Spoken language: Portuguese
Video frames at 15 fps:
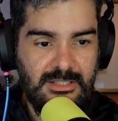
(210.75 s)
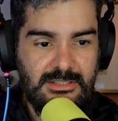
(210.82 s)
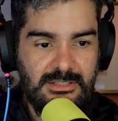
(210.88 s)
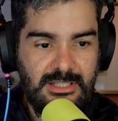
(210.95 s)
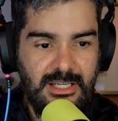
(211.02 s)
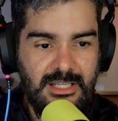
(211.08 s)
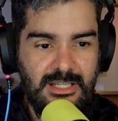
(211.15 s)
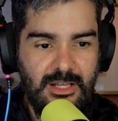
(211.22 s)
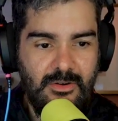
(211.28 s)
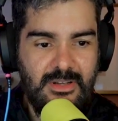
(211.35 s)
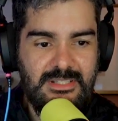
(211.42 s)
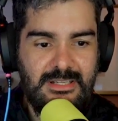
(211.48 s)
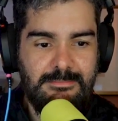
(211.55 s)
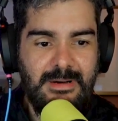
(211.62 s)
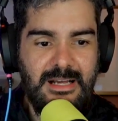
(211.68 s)
Né? Então,
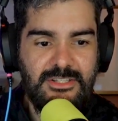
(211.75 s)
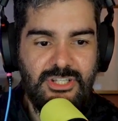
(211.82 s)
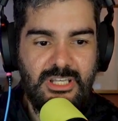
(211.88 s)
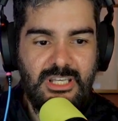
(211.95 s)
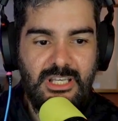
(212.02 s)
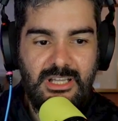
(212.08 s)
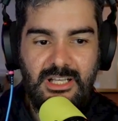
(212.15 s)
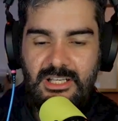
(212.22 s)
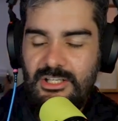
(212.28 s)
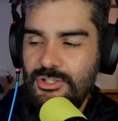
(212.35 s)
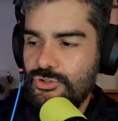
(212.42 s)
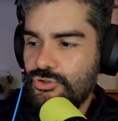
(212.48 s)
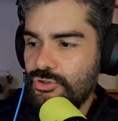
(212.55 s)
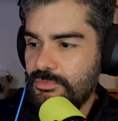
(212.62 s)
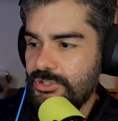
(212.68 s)
essa parte aqui né,
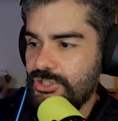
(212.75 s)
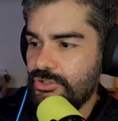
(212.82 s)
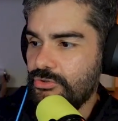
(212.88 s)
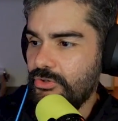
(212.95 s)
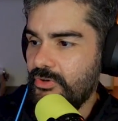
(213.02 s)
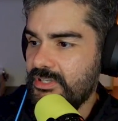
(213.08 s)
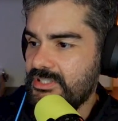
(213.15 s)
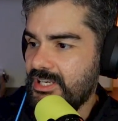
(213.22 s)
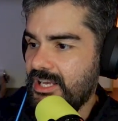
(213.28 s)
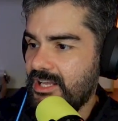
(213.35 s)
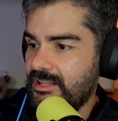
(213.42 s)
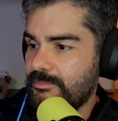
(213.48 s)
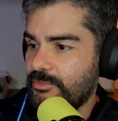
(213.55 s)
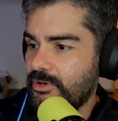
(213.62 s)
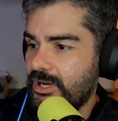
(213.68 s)
substituiu esse
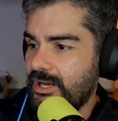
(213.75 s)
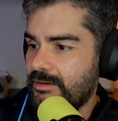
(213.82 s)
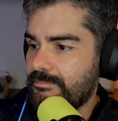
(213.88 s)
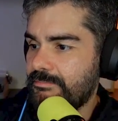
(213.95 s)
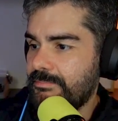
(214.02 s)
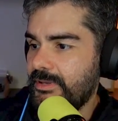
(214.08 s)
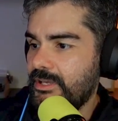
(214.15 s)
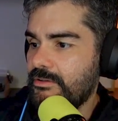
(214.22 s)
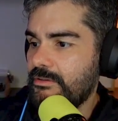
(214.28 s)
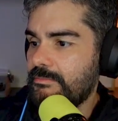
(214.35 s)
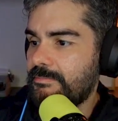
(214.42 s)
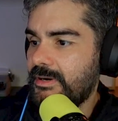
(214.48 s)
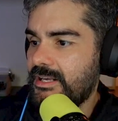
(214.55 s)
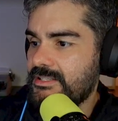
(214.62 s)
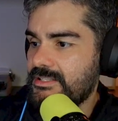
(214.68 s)
cala-boca pelo
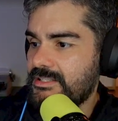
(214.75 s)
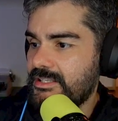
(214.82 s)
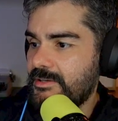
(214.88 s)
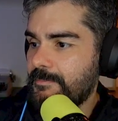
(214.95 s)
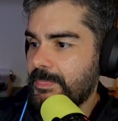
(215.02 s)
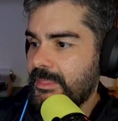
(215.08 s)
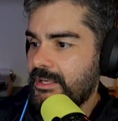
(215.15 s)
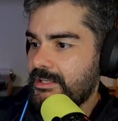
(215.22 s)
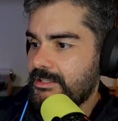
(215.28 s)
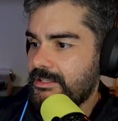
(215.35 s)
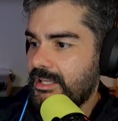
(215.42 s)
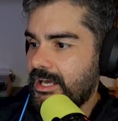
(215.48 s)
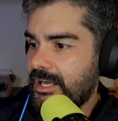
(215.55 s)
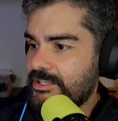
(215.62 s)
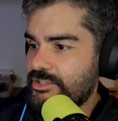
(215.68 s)
prazer
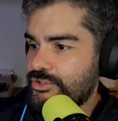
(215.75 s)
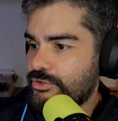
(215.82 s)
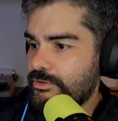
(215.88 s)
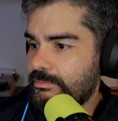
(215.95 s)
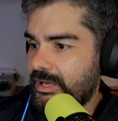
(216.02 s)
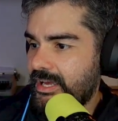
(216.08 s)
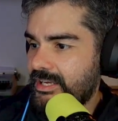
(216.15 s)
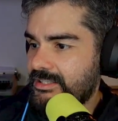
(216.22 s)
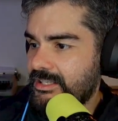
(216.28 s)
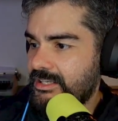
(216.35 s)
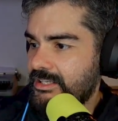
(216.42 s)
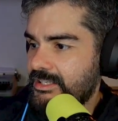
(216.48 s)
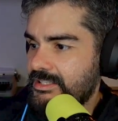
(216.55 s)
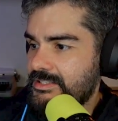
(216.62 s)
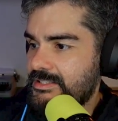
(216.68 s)
da descoberta
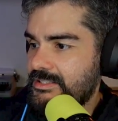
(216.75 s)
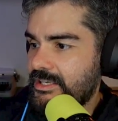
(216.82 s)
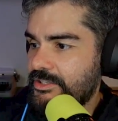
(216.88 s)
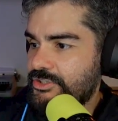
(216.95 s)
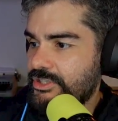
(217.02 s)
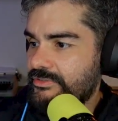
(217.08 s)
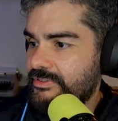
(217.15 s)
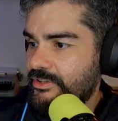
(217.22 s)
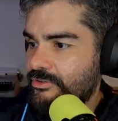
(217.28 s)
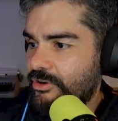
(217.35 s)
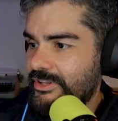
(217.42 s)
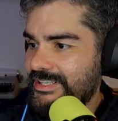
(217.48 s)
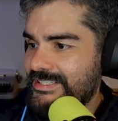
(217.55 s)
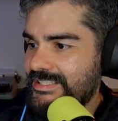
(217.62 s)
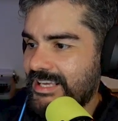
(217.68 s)
científica. Eu não gosto
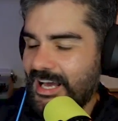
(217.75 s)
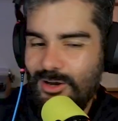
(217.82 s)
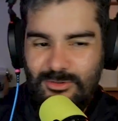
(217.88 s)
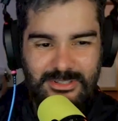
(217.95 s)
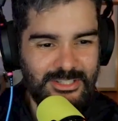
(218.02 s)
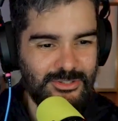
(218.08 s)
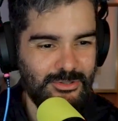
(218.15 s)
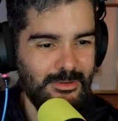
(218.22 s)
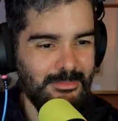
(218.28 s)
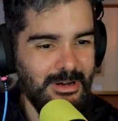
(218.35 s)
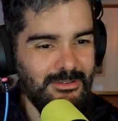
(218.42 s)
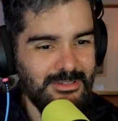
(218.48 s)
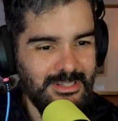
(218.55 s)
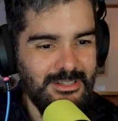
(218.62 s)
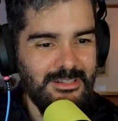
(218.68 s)
desse al, né? é mal, né?